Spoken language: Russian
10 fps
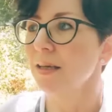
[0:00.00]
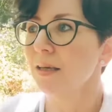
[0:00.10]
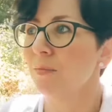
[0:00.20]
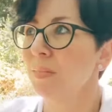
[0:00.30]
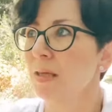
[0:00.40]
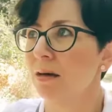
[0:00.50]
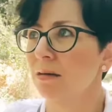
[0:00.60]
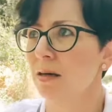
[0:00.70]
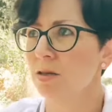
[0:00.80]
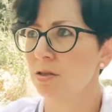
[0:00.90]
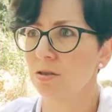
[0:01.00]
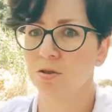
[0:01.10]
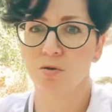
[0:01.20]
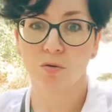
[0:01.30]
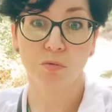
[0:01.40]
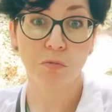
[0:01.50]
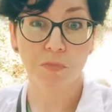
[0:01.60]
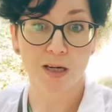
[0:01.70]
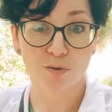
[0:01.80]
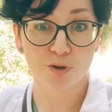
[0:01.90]
И мне кажется, что, ну,
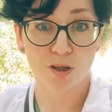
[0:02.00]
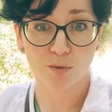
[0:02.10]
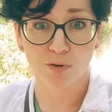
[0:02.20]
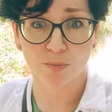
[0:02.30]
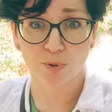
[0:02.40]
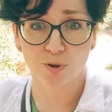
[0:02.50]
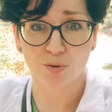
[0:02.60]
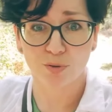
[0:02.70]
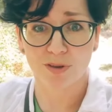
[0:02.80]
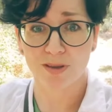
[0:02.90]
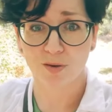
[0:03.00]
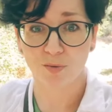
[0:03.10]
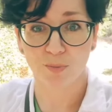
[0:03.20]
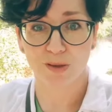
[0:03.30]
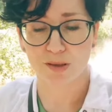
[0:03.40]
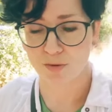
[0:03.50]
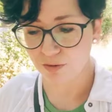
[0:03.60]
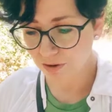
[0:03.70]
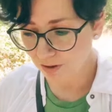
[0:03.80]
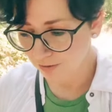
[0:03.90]
раз уж я много пишу и делаю по
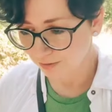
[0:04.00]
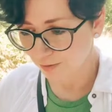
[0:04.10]
истории,